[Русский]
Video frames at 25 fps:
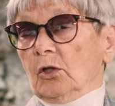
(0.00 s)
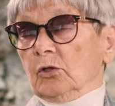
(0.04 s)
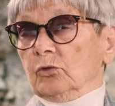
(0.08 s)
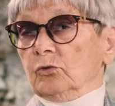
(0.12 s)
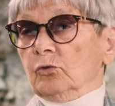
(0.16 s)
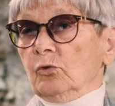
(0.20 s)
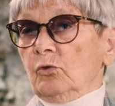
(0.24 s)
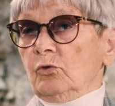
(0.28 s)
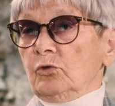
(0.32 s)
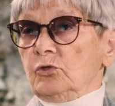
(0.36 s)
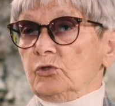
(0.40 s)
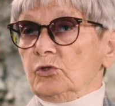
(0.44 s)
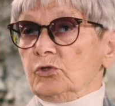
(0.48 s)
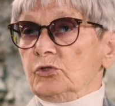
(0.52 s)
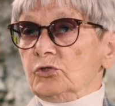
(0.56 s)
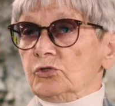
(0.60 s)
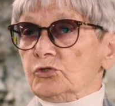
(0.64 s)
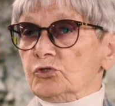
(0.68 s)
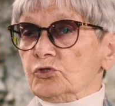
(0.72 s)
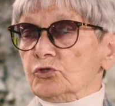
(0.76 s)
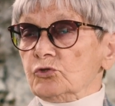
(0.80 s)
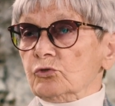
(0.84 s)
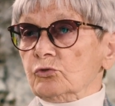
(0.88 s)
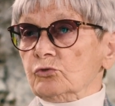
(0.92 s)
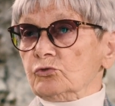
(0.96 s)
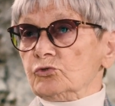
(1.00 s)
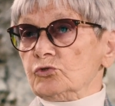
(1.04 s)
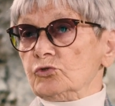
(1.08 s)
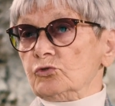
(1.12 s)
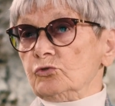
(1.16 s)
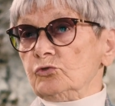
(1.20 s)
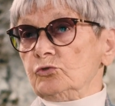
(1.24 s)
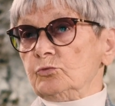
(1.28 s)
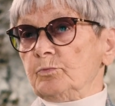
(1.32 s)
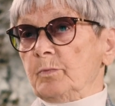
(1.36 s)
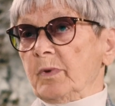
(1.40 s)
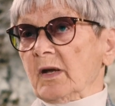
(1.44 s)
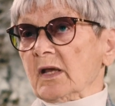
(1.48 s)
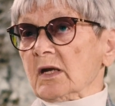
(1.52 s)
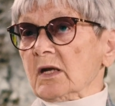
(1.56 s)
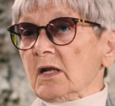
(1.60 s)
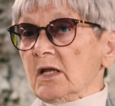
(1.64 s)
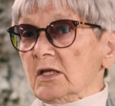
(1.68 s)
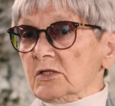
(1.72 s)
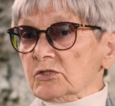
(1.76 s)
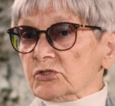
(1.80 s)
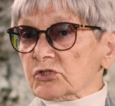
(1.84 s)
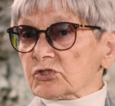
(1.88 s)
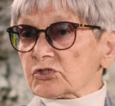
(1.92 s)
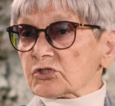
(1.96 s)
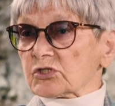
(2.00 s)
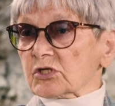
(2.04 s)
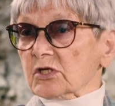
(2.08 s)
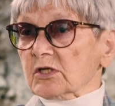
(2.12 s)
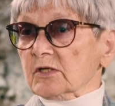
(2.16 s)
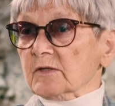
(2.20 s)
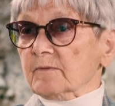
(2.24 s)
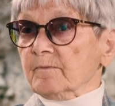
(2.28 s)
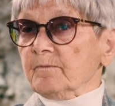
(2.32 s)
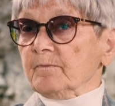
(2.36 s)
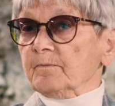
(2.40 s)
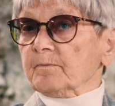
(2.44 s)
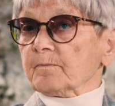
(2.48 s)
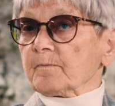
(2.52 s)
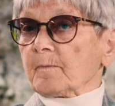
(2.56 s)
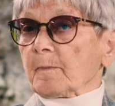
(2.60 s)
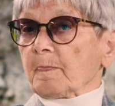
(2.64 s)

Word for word: Но еще чуть пораньше,